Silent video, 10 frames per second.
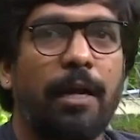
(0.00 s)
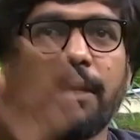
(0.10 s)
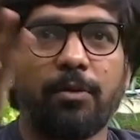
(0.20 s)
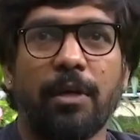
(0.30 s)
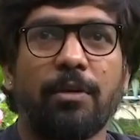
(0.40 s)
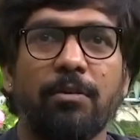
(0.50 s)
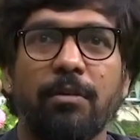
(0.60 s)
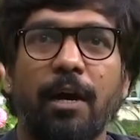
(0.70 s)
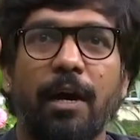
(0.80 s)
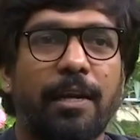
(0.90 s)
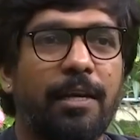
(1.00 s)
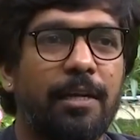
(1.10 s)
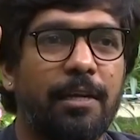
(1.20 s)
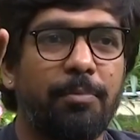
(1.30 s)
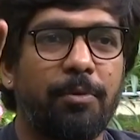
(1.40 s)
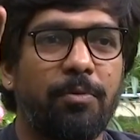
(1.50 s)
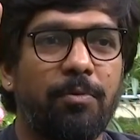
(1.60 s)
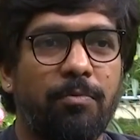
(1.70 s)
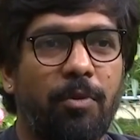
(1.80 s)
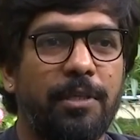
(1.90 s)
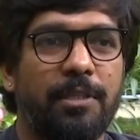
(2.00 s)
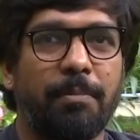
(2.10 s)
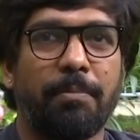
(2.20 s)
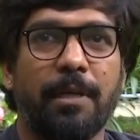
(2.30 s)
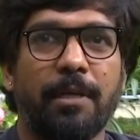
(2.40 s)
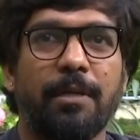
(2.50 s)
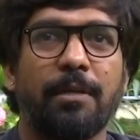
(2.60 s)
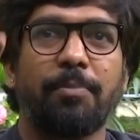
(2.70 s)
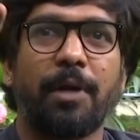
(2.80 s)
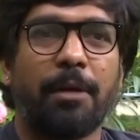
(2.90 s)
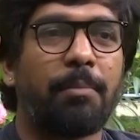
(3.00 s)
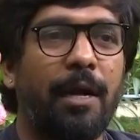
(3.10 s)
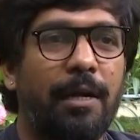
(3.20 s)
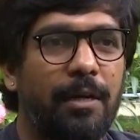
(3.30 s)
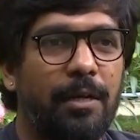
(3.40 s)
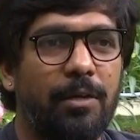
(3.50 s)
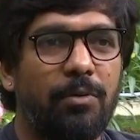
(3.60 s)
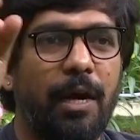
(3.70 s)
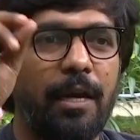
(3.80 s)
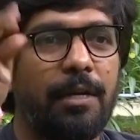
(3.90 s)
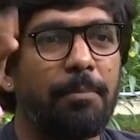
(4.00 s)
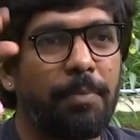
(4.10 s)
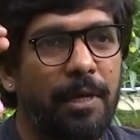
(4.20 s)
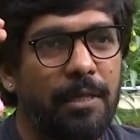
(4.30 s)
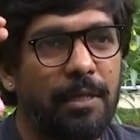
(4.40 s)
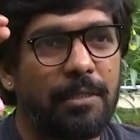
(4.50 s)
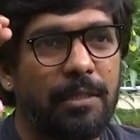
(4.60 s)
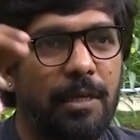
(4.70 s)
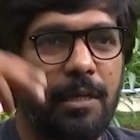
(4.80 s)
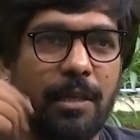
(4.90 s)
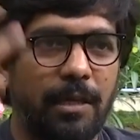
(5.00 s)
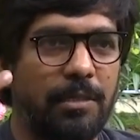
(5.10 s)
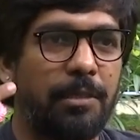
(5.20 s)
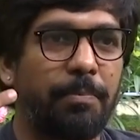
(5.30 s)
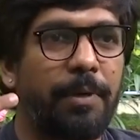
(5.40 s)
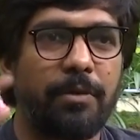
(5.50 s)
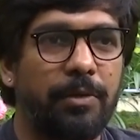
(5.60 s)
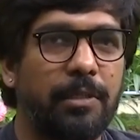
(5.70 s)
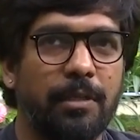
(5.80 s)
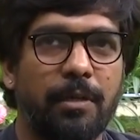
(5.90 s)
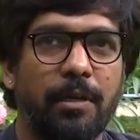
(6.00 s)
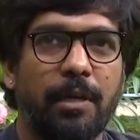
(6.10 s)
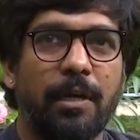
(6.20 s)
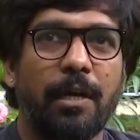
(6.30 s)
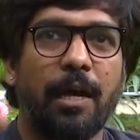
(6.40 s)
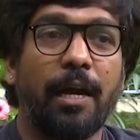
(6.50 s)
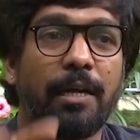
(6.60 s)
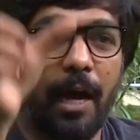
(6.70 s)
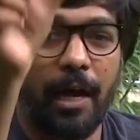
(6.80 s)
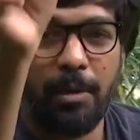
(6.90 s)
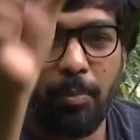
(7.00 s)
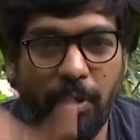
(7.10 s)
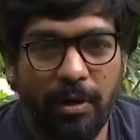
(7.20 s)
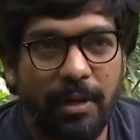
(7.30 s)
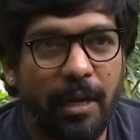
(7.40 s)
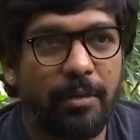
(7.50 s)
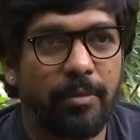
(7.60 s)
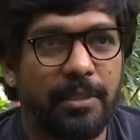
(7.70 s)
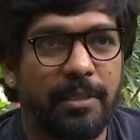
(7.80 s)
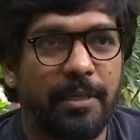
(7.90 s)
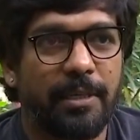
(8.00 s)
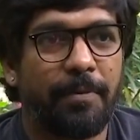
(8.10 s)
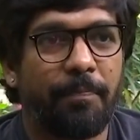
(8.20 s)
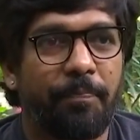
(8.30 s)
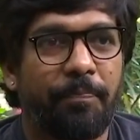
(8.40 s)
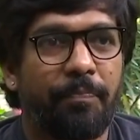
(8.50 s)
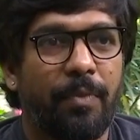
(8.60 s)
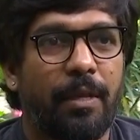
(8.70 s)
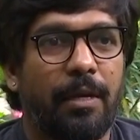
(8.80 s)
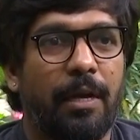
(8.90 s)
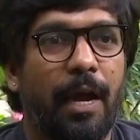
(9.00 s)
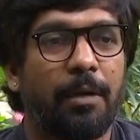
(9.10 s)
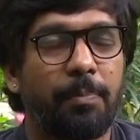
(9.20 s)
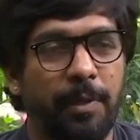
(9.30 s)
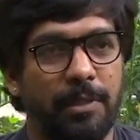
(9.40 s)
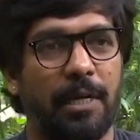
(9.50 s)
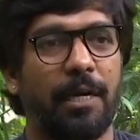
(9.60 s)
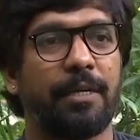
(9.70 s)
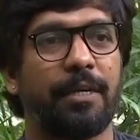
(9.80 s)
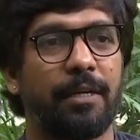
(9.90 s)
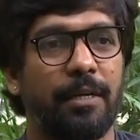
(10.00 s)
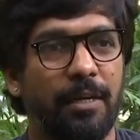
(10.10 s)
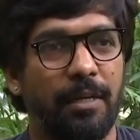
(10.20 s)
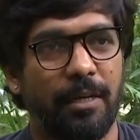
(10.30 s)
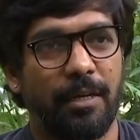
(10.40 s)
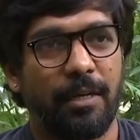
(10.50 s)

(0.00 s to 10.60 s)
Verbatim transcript: అన్నయ్య ఉన్నారు అన్నయ్యకి ఇప్పుడు వాయిస్ చెప్పాలి ఇప్పుడు ఆయన మాట్లాడారు ఆయన లిప్ కదిలిస్తే నేను దానికి చెప్పేయటం ఈజీ కానీ ఆయన బాడీ లాంగ్వేజ్ ఏంటి ఆయన పర్సనాలిటీ ఏంటి